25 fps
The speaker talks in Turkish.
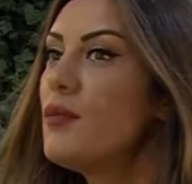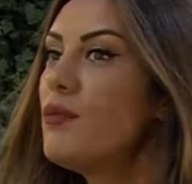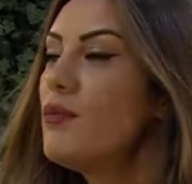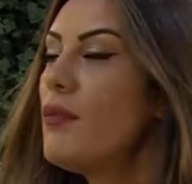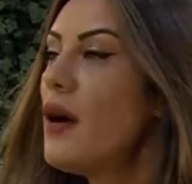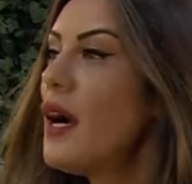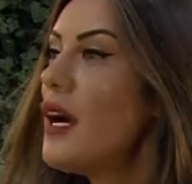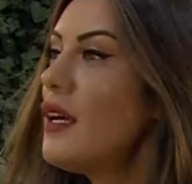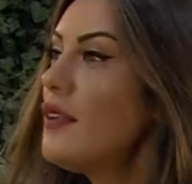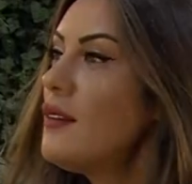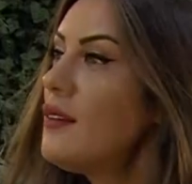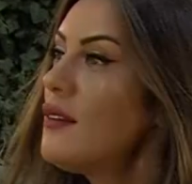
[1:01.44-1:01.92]

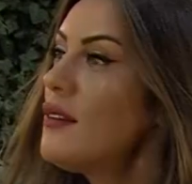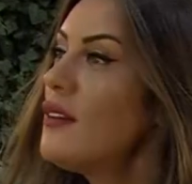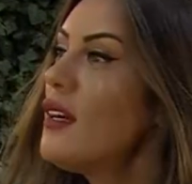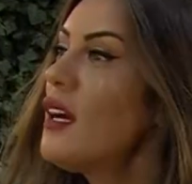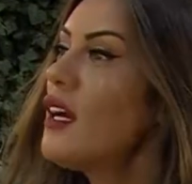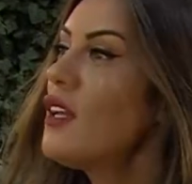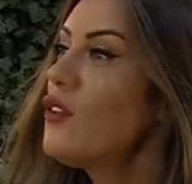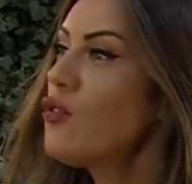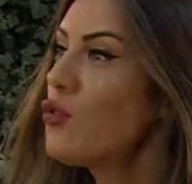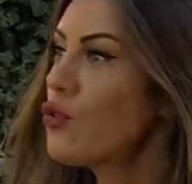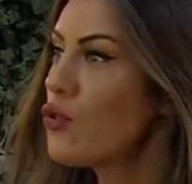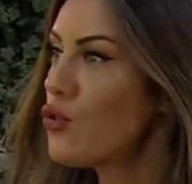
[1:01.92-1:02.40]
bölümlerde?
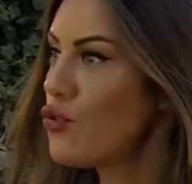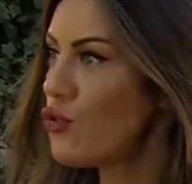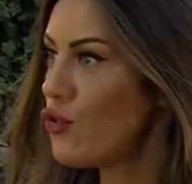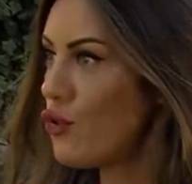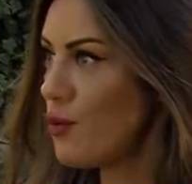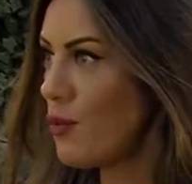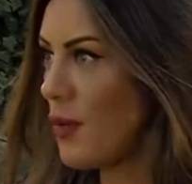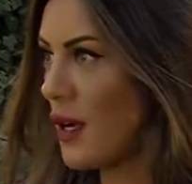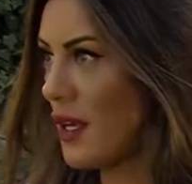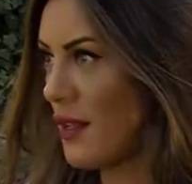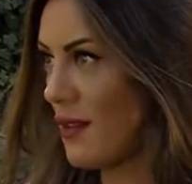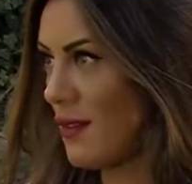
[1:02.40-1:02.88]

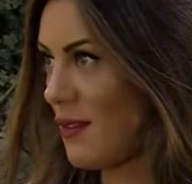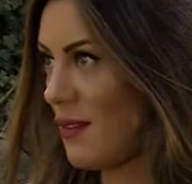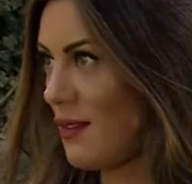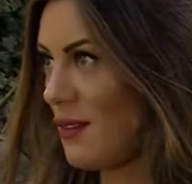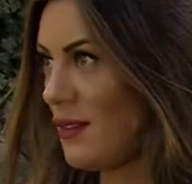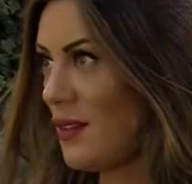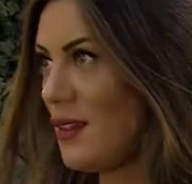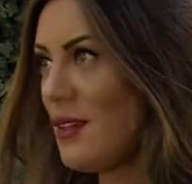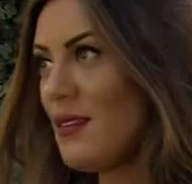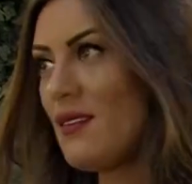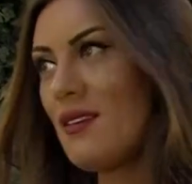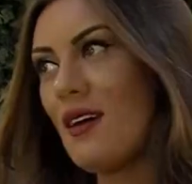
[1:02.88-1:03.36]
tiyatrocuyum
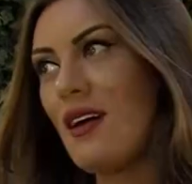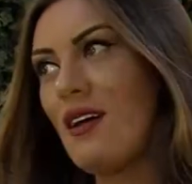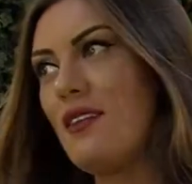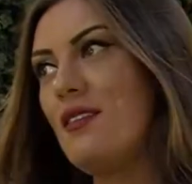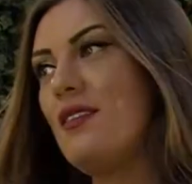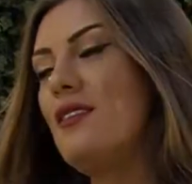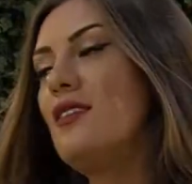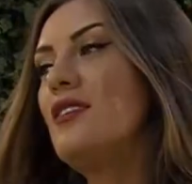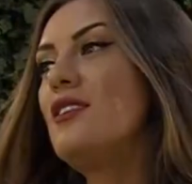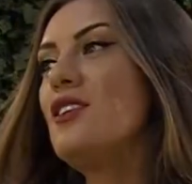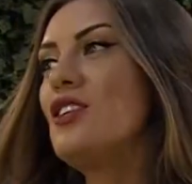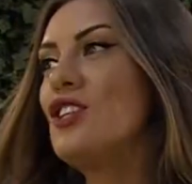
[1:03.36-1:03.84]
aslında.
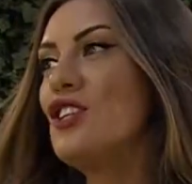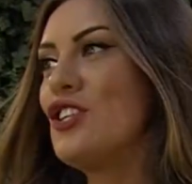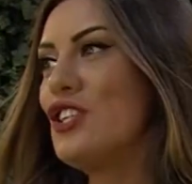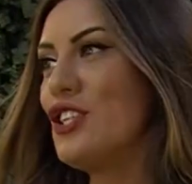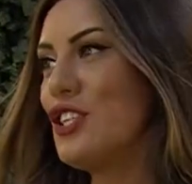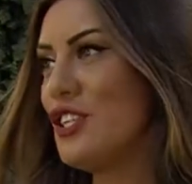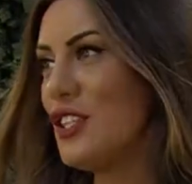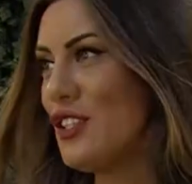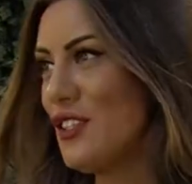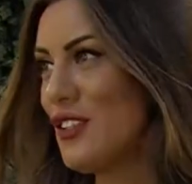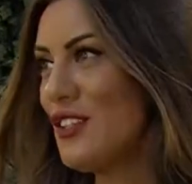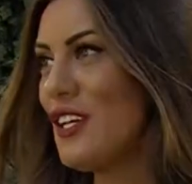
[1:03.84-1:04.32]
Sadri
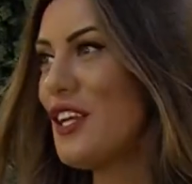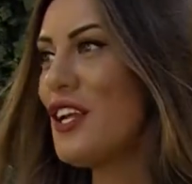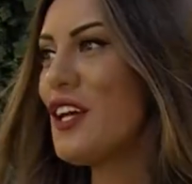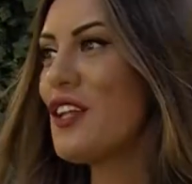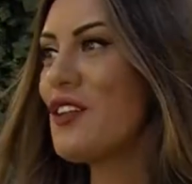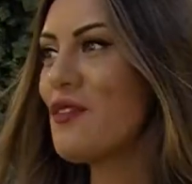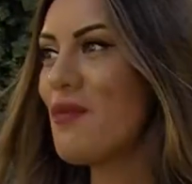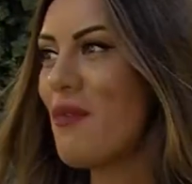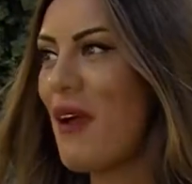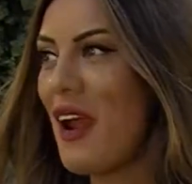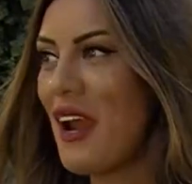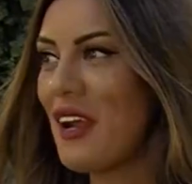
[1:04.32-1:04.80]
Alışık
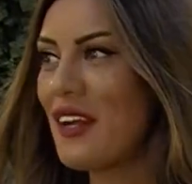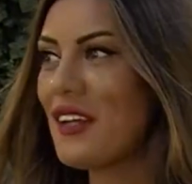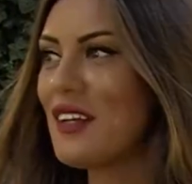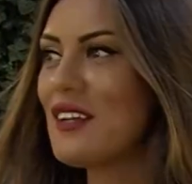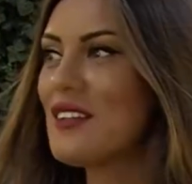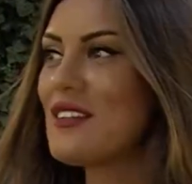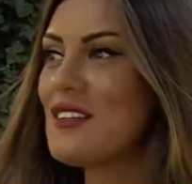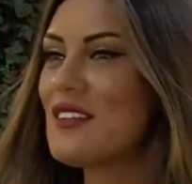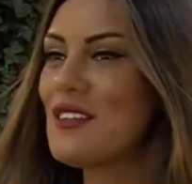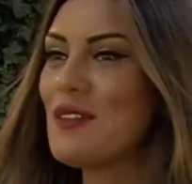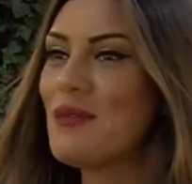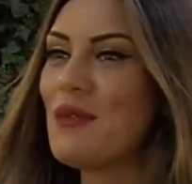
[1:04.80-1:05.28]
Sanat
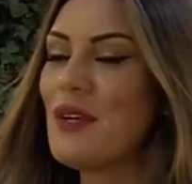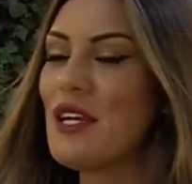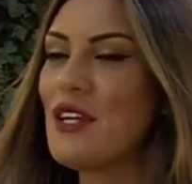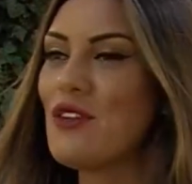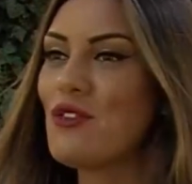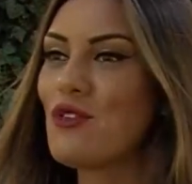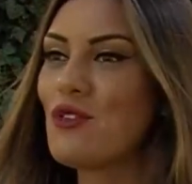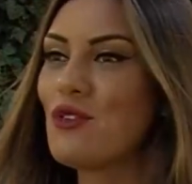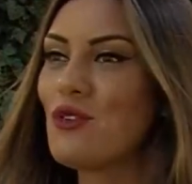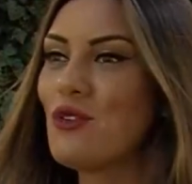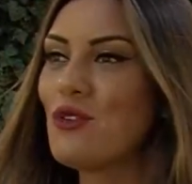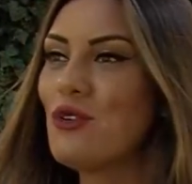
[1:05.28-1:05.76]
Merkezi
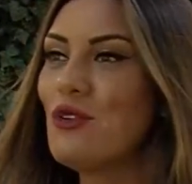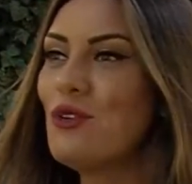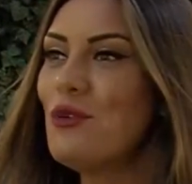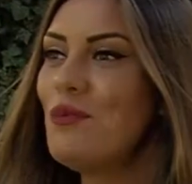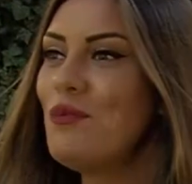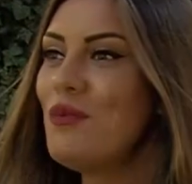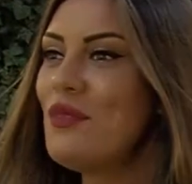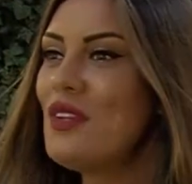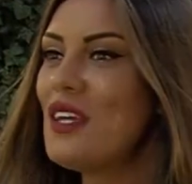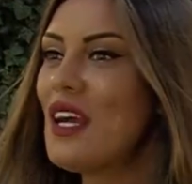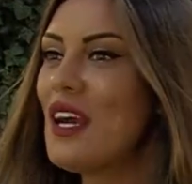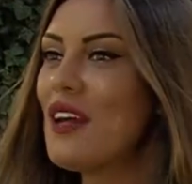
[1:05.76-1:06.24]

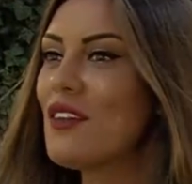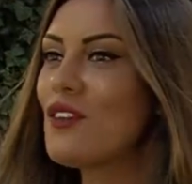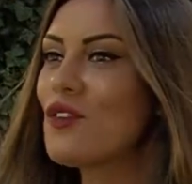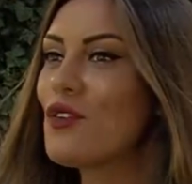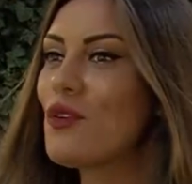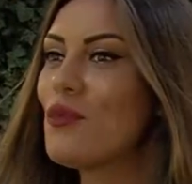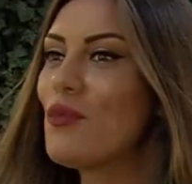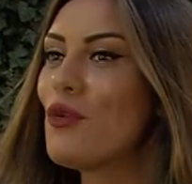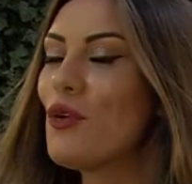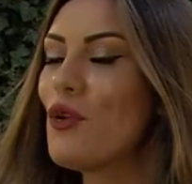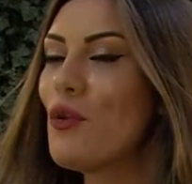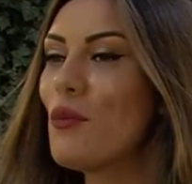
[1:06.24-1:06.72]
mezunuyum,
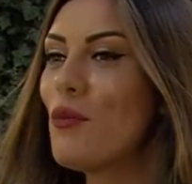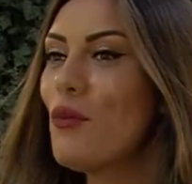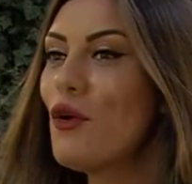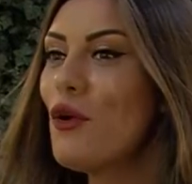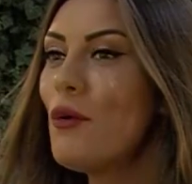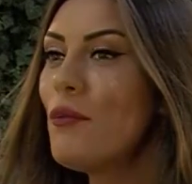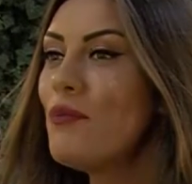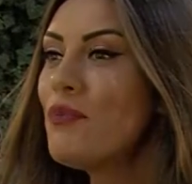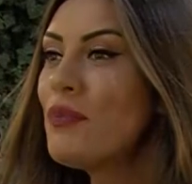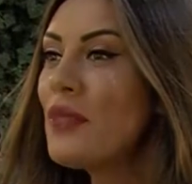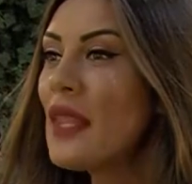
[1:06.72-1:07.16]
tiyatro bölümü.